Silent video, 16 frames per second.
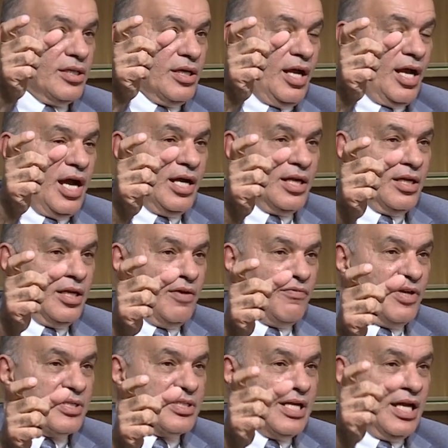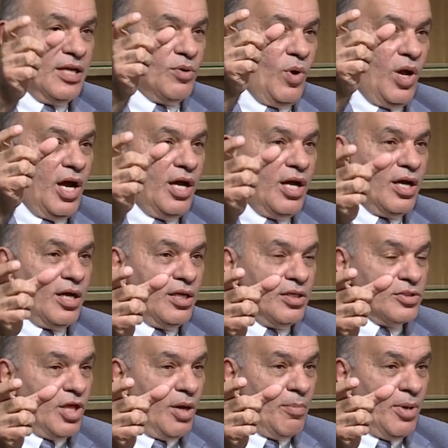حقل ليفنسان
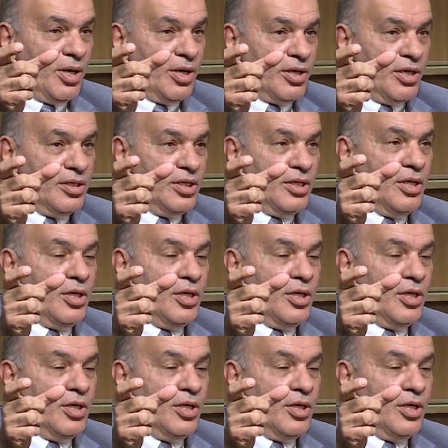وحقل تمارا